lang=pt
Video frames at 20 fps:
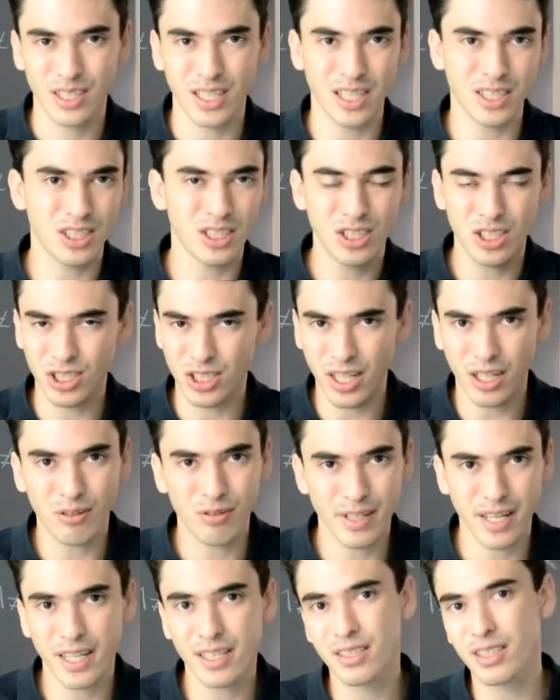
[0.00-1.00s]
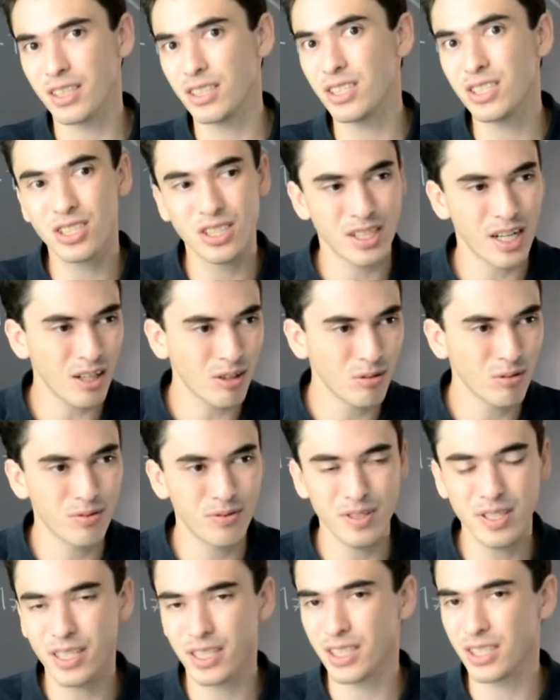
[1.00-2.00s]
que a gente já conhece, que a gente já
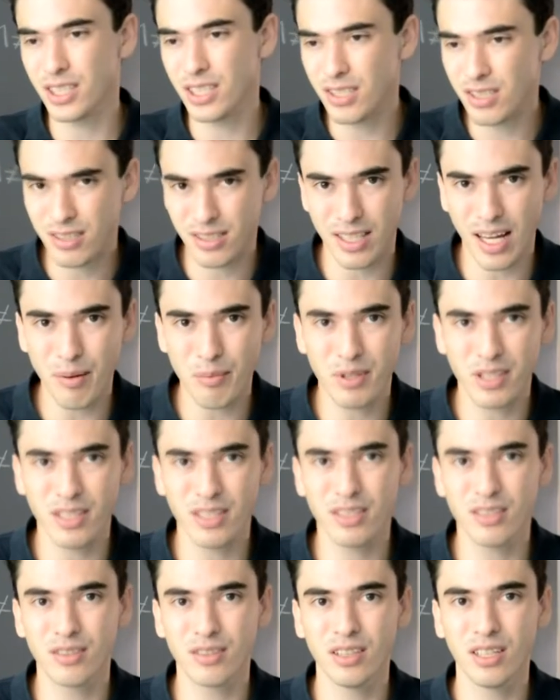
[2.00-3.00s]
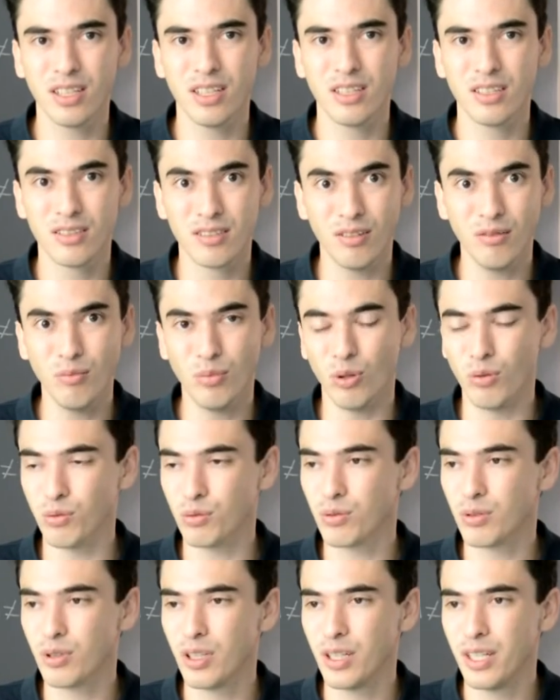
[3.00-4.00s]
confia, que a gente sabe que eles são
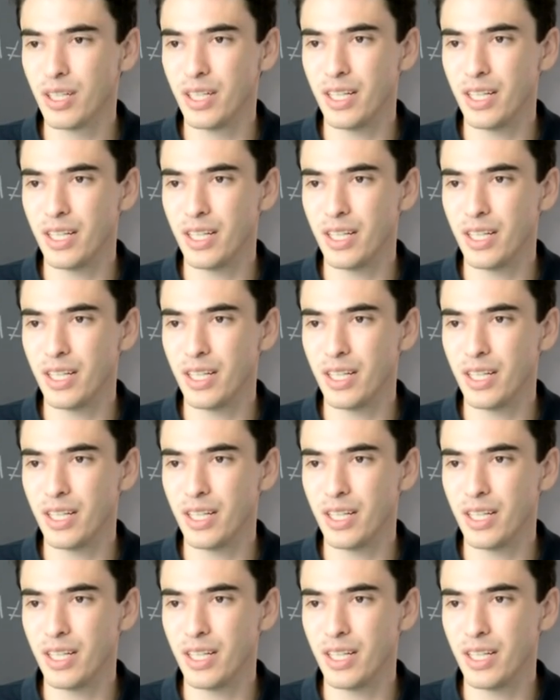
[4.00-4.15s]
bons.